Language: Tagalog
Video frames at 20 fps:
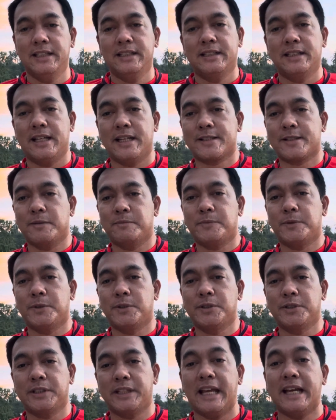Nais ko
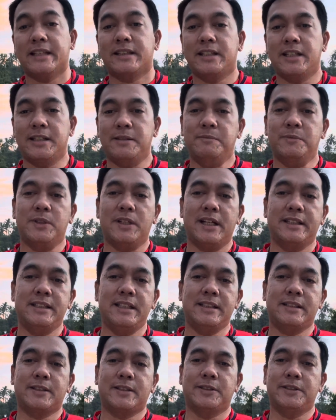pong ihatid mula
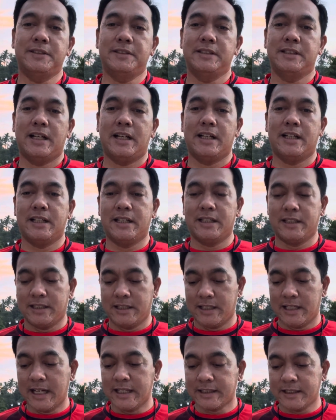dito
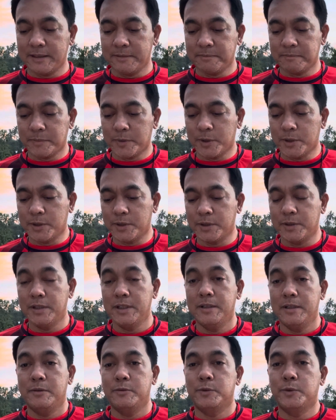ang atin pong
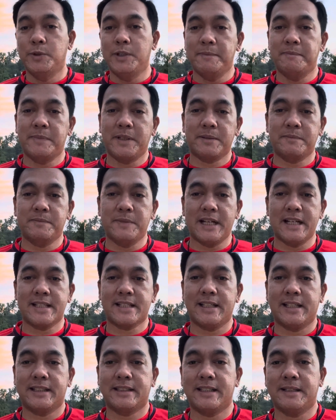unang
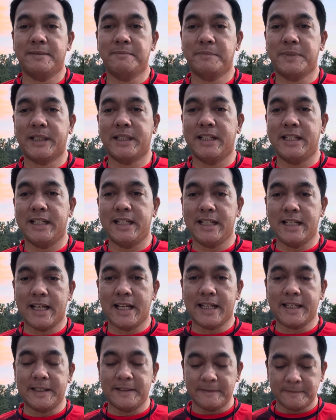pagbasa at ang
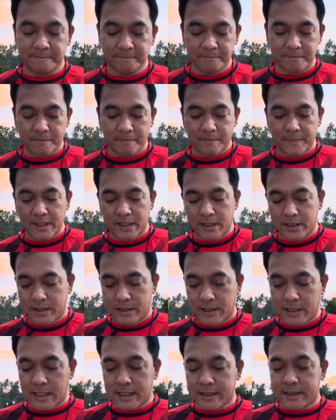pagninilay.
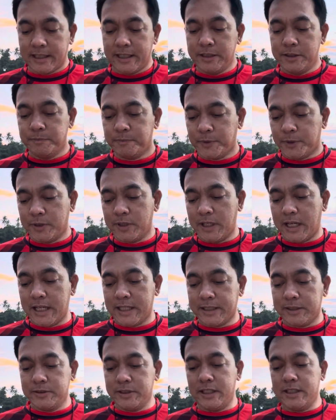At ngayon pong
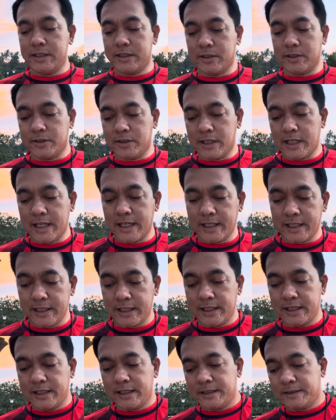araw na ito
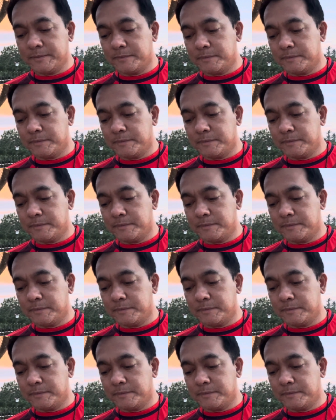ay